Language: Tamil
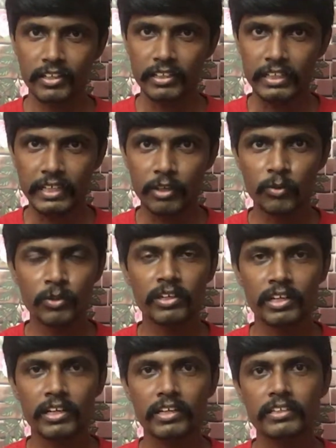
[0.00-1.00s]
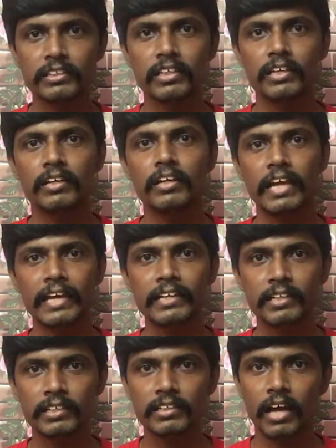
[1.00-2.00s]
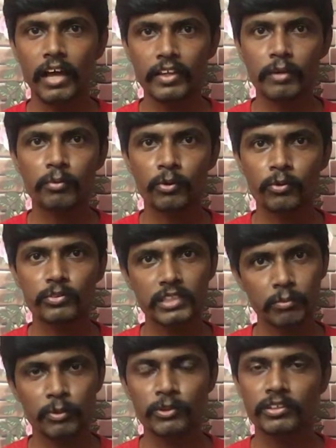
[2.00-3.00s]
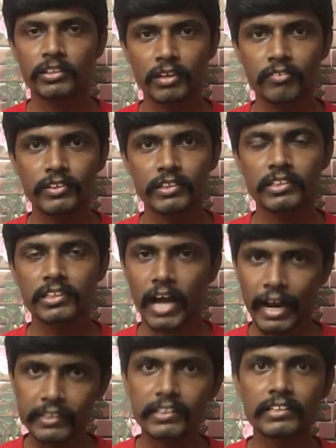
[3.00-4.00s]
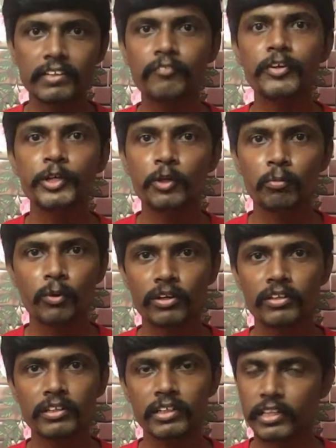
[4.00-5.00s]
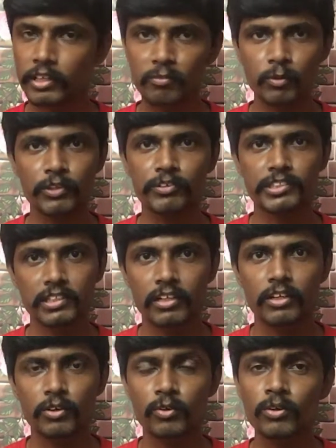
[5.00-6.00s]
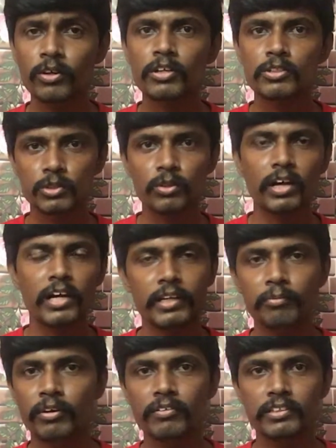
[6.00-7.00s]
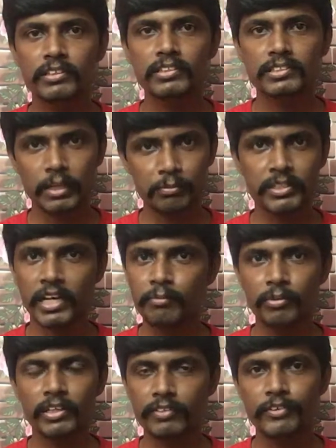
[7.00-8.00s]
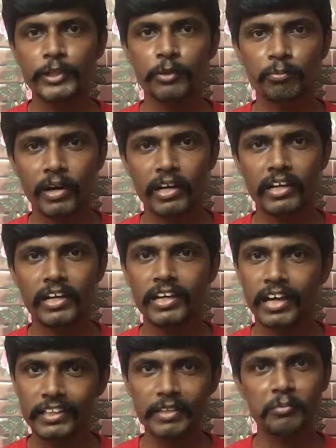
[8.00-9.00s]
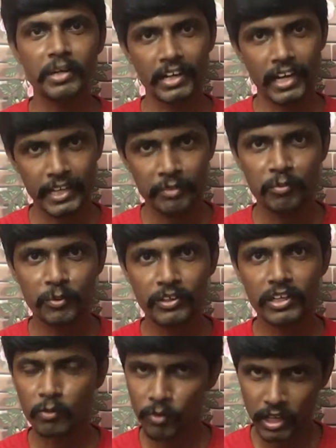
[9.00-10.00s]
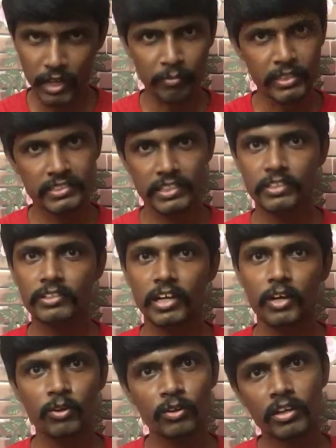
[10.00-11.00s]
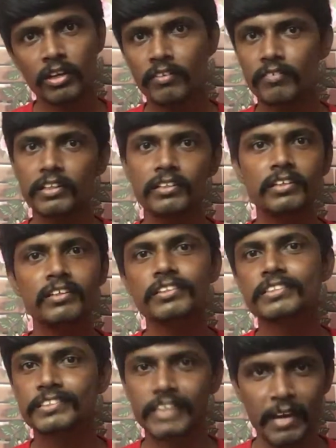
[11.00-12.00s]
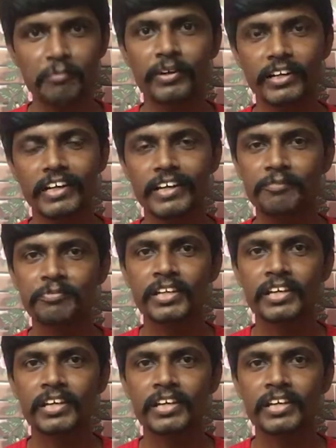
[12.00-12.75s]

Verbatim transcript: நீங்கள் கொடுக்குற இந்த லைக்கு அதுக்கப்புறம் சப்போர்ட்டும் தான் வந்துட்டு அடுத்தடுத்த வீடியோ போடுறதுக்கு எனக்கு மோட்டிவேஷனலாக இருக்கும் ஸோ கண்டிப்பாக வந்து சப்ஸ்கிரைப் பண்ணிட்டு வீடியோ பாருங்கள் அதேமாதிரி லைக் போடுங்கள் உங்கள் கமெண்ட்ஸ் எதுனாலும் வந்து ஷேர் பண்ணுங்கள்